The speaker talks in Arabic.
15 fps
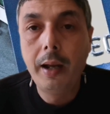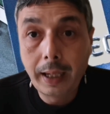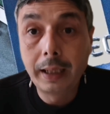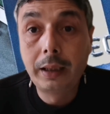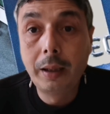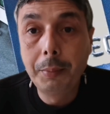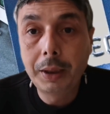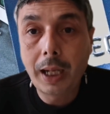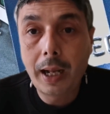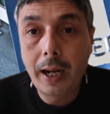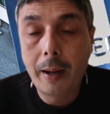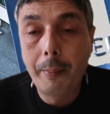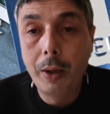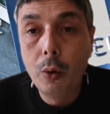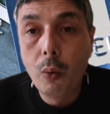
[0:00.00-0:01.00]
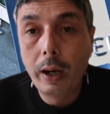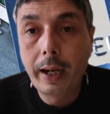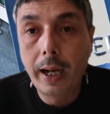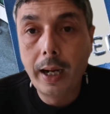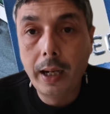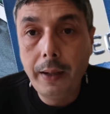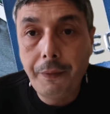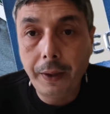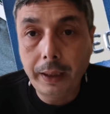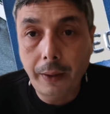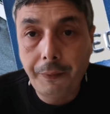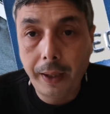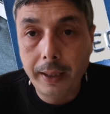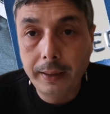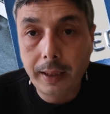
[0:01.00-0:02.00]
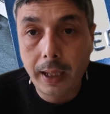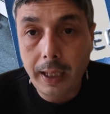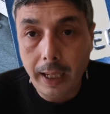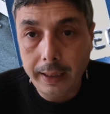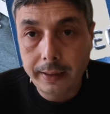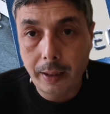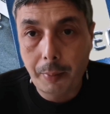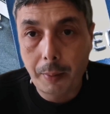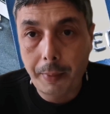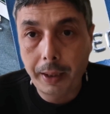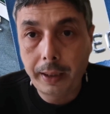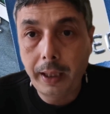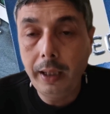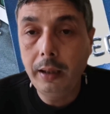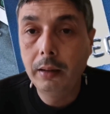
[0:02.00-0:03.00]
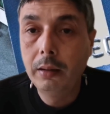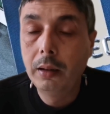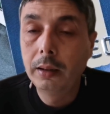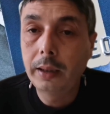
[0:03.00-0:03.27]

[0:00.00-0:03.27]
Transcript: قدم طلب للوكاله اللي فاتح فيها انت هذا الحساب البنكي